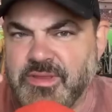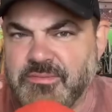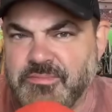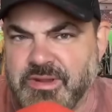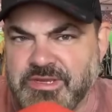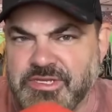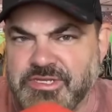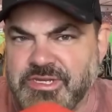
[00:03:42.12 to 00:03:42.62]

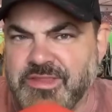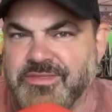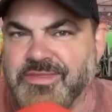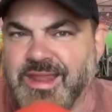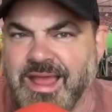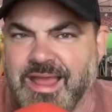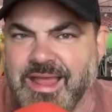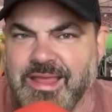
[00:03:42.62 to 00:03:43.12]
para a gente
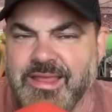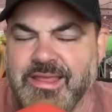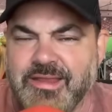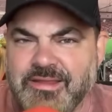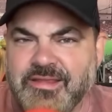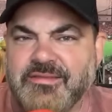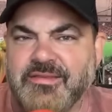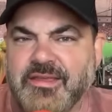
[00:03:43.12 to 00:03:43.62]

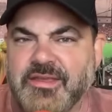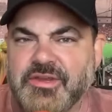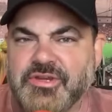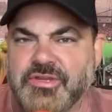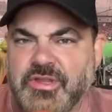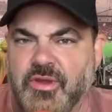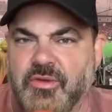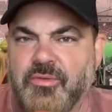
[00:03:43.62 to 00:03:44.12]
entrar nessa
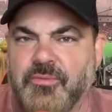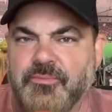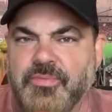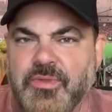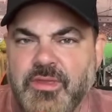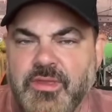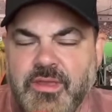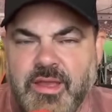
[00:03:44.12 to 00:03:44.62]
questão
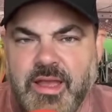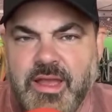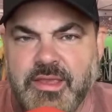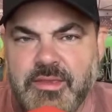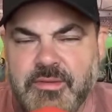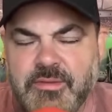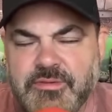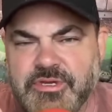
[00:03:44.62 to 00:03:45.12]

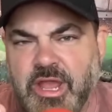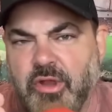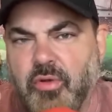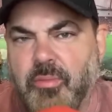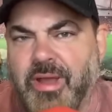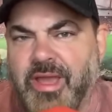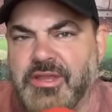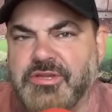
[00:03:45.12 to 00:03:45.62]
aí.
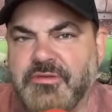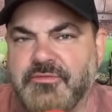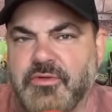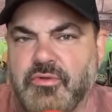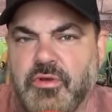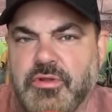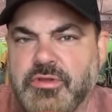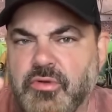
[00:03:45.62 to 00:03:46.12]
Thiago Maia já
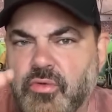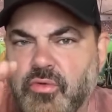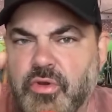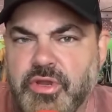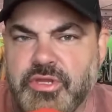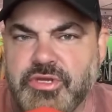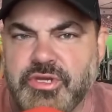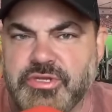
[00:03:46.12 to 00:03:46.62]
falou ontem que o
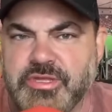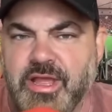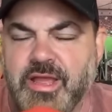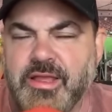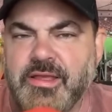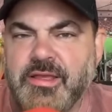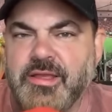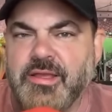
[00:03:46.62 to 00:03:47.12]
Corinthians
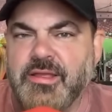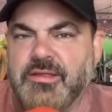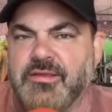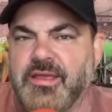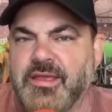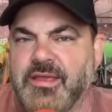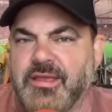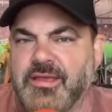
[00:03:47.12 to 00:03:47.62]
está
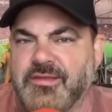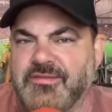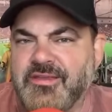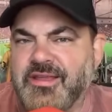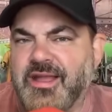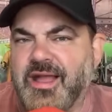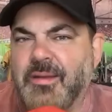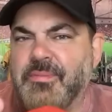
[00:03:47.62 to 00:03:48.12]
é, se
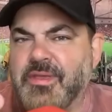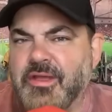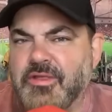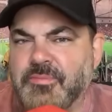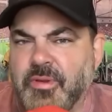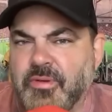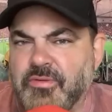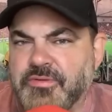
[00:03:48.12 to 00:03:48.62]

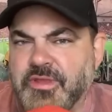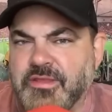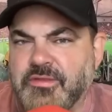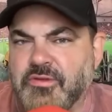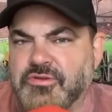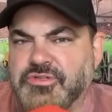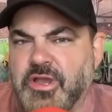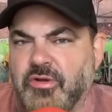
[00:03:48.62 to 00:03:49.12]
encaminhando para
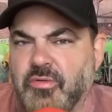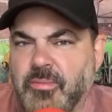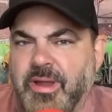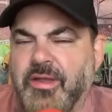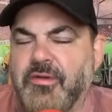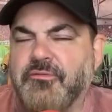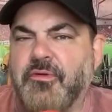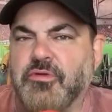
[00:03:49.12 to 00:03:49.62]
contratar o Thiago
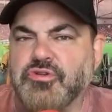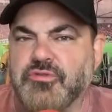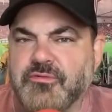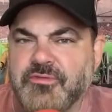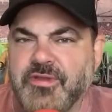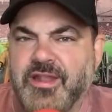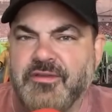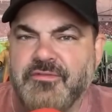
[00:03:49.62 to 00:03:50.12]
Maia, o Fausto
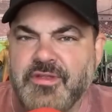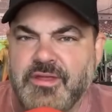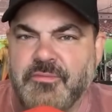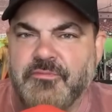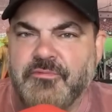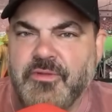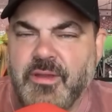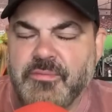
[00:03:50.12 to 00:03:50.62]
Vera viria
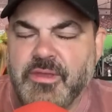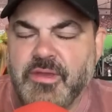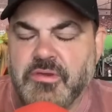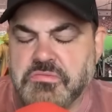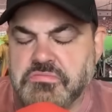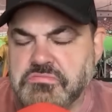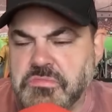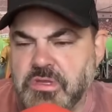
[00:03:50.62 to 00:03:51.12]
para o
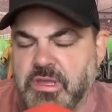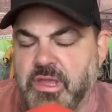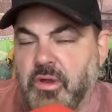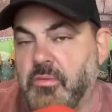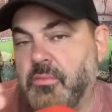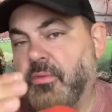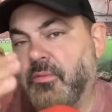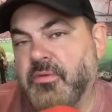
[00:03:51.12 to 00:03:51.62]
Flamengo.
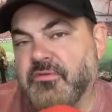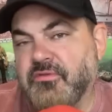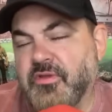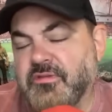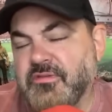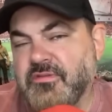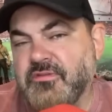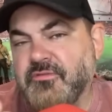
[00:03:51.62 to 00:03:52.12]
É, pelo menos
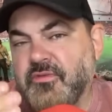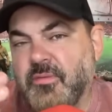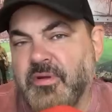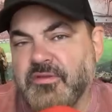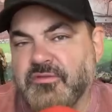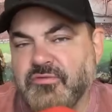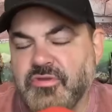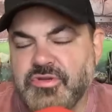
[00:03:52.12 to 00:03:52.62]
são essas
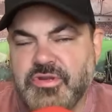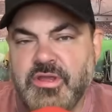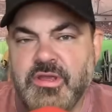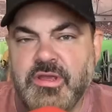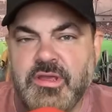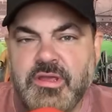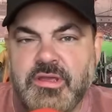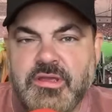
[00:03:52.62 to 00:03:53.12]
informações
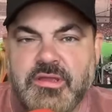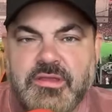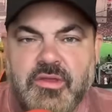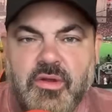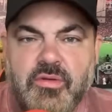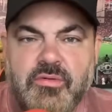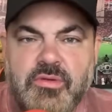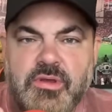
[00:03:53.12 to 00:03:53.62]
que
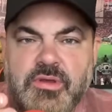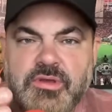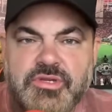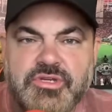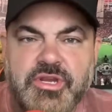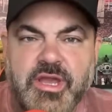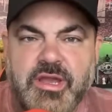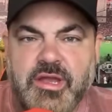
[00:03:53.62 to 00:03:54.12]
estão
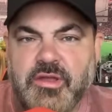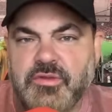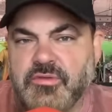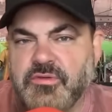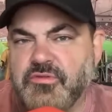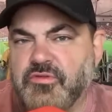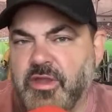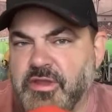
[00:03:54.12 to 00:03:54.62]

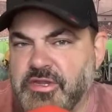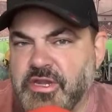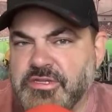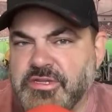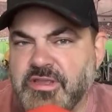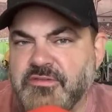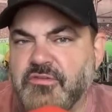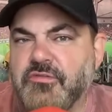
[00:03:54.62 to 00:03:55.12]
chegando. Isso aí já
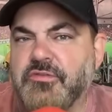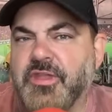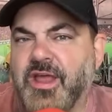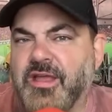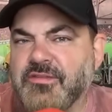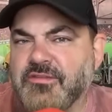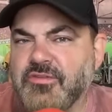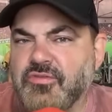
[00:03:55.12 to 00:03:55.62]
tinha sido
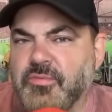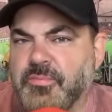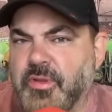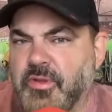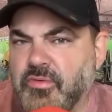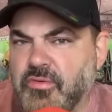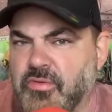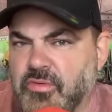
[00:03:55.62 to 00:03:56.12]
trazido
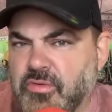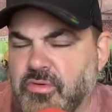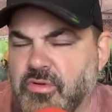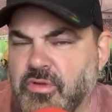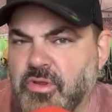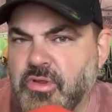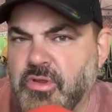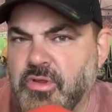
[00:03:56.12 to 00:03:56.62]
pelo,